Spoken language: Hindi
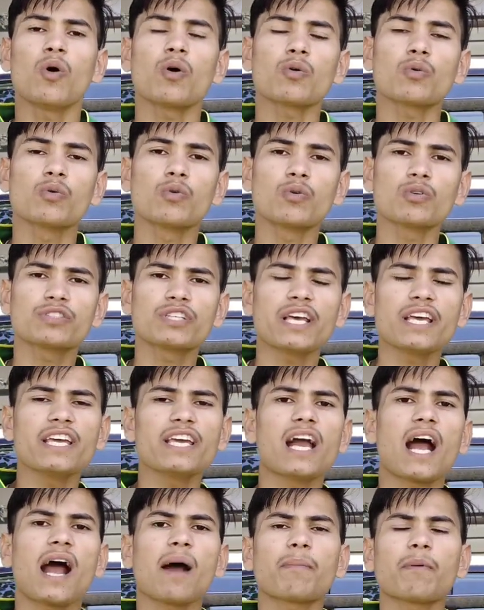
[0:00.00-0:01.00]
और उन्हों से
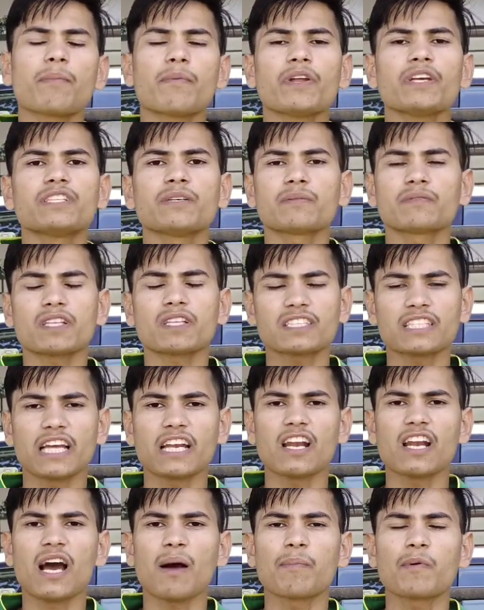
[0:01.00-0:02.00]
ही आप अपने जब तक
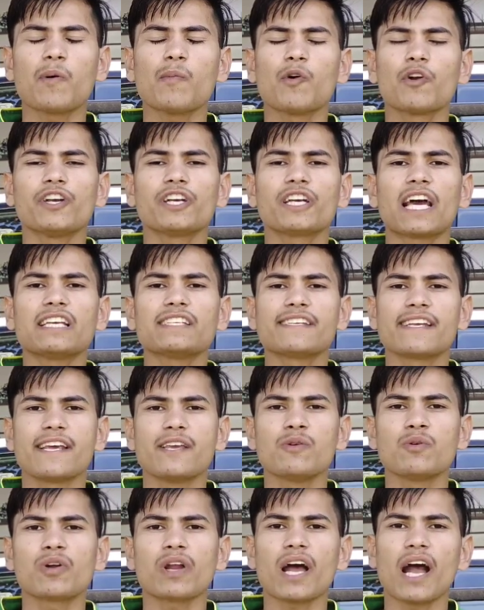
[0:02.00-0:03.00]
चैनल आपको मोनिटाइज
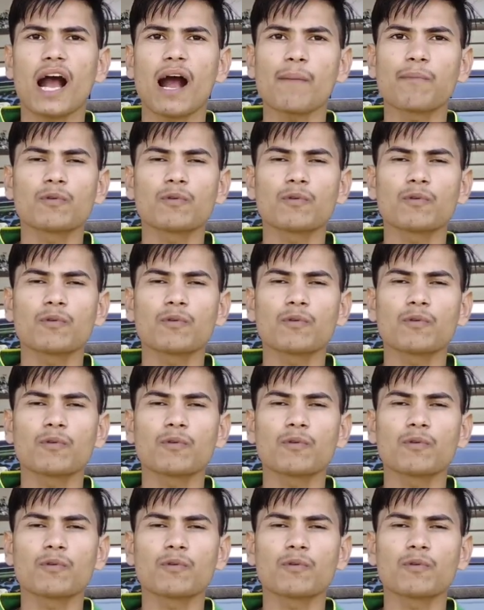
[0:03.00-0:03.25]
नहीं हो रहा